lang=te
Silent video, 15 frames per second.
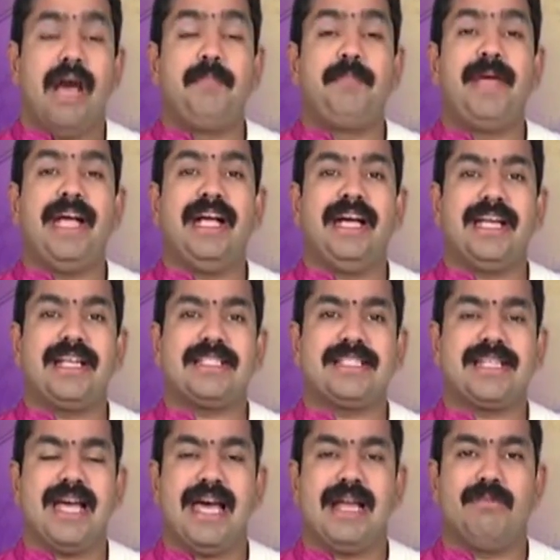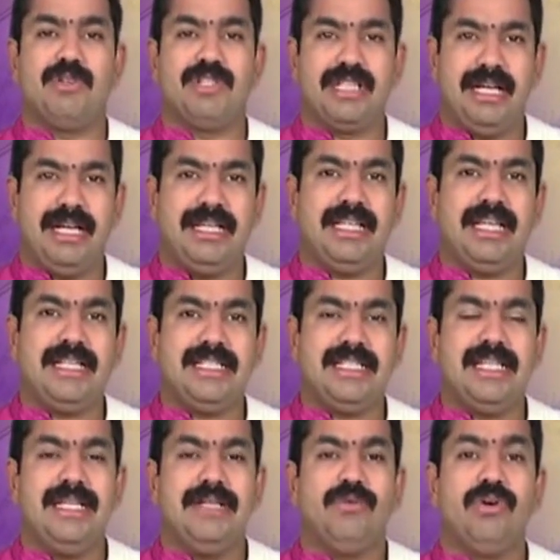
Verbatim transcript: అభ్యంగర స్నానము చేయదలిచి